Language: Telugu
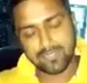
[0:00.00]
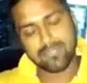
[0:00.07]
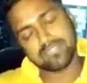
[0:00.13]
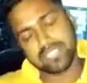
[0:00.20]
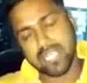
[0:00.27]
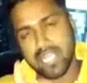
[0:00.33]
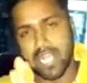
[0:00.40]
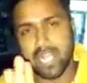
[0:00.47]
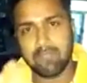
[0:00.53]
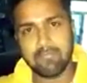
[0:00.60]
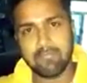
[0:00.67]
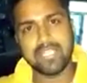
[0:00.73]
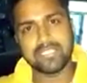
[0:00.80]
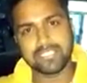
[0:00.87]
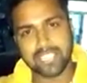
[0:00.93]
అసలు యా
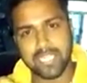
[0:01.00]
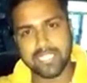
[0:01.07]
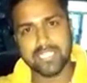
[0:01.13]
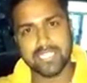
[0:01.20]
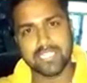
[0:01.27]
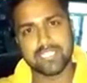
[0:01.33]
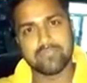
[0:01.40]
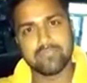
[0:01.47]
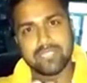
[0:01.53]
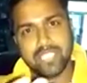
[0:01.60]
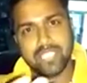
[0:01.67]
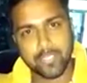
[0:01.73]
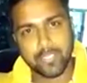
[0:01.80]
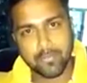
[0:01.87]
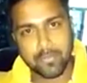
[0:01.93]
అమ్మాయి స్టార్టింగ్ అనేది
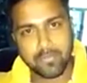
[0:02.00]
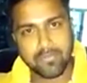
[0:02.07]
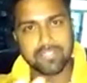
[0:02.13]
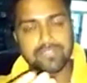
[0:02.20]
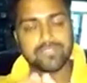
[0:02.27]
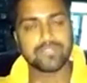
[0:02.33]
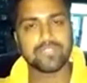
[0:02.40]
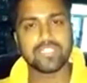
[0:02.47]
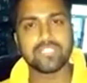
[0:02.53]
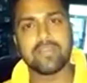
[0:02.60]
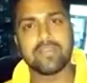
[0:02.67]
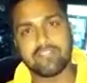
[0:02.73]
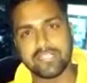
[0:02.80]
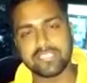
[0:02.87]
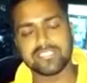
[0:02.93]
మీ అనుభవంతో
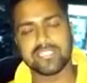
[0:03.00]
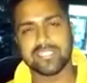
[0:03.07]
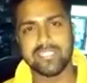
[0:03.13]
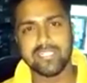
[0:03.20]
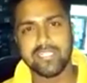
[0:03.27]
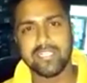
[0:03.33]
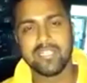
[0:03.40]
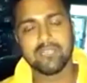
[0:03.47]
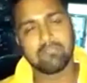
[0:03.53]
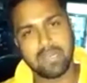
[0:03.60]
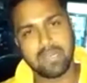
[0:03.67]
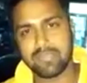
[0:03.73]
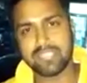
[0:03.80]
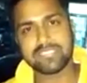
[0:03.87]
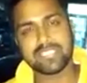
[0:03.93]
ఉండదు మా వయసు అని
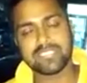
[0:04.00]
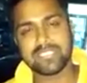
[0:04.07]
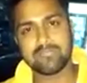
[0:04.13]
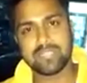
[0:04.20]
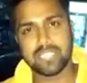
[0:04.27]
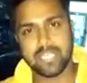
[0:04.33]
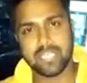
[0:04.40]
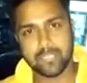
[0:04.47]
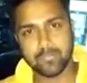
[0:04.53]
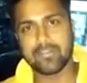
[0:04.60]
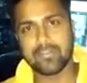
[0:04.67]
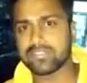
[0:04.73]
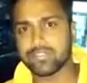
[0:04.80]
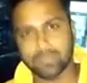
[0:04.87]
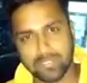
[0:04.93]
మా వయసు అంతా మీ
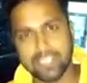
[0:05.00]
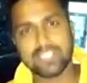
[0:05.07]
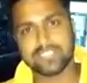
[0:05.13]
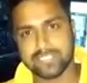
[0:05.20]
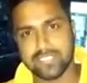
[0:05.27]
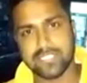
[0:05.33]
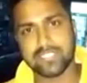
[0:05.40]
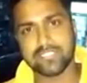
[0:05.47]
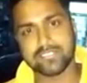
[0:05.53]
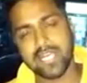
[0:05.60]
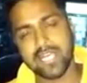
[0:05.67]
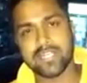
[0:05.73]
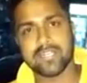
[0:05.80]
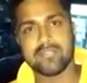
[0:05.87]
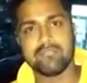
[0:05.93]
అనుభవంతో ఉండదండి సార్
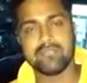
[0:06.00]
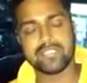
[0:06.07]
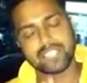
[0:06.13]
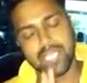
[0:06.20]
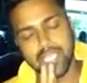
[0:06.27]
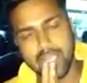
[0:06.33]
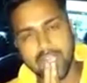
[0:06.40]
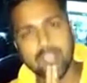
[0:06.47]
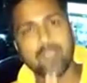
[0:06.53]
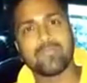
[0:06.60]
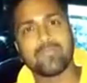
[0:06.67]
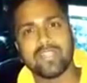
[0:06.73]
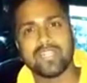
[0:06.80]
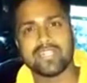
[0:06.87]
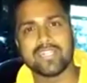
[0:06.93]
సార్ మీరు చాలా
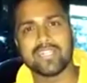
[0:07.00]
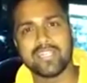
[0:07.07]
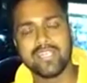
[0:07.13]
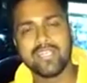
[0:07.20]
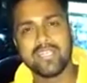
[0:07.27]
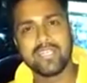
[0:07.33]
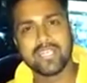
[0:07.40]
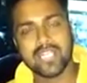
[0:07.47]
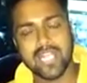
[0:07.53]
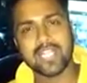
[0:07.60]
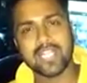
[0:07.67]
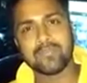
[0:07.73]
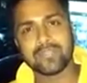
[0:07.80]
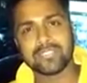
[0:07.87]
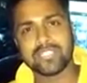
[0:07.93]
వాళ్ళండి
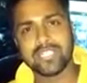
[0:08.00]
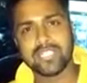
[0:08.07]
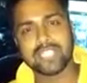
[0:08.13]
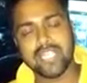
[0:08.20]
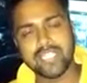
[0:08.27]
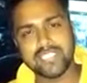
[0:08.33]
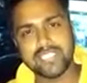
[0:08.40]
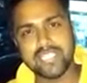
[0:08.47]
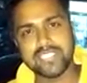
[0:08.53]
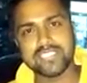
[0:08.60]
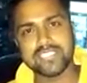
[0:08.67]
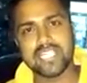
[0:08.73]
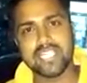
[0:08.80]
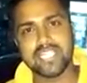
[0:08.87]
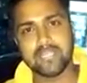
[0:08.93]
కాకపోతే
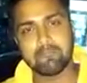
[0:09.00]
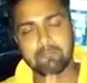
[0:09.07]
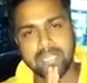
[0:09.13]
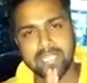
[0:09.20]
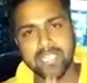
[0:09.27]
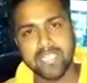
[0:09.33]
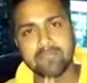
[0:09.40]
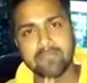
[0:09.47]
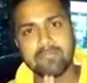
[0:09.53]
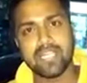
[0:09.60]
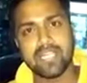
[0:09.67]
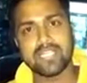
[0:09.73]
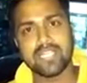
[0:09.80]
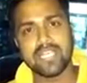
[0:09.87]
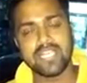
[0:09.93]
దయచేసి ఇట్లాంటి పనికి
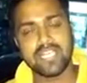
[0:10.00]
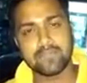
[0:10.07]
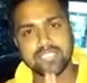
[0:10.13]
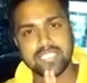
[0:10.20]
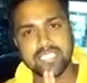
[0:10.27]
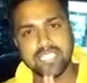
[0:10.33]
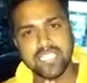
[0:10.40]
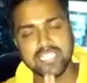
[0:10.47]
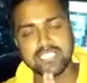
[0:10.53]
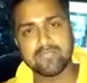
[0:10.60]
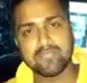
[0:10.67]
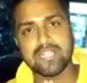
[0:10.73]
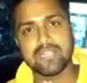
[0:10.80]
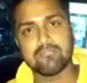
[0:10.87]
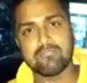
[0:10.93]
మాలిన లేకపోతే
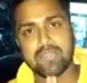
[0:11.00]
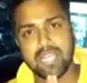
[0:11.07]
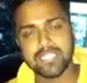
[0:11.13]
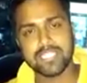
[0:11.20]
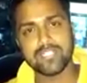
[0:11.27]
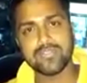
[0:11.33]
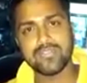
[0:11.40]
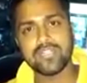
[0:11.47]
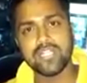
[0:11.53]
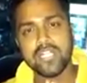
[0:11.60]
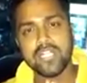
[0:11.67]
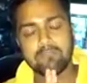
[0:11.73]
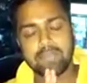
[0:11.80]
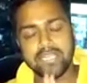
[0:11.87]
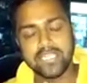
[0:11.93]
నీతి మాలిన మాటలు
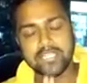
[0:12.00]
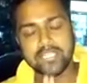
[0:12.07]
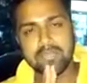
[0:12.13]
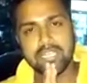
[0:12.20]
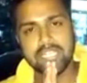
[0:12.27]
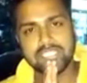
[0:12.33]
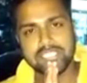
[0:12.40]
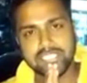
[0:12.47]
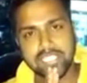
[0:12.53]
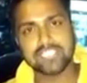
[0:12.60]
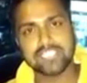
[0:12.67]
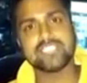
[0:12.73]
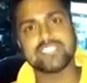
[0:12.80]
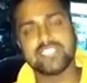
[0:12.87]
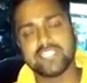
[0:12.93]
పనికి మాలిన
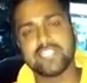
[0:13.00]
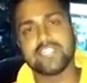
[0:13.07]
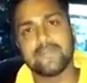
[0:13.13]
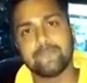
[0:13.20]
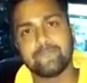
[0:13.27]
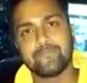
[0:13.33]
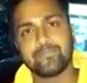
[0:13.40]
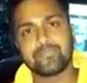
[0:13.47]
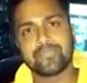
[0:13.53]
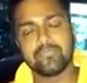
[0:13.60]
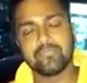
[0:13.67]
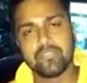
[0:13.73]
చేష్టలు చేయకండి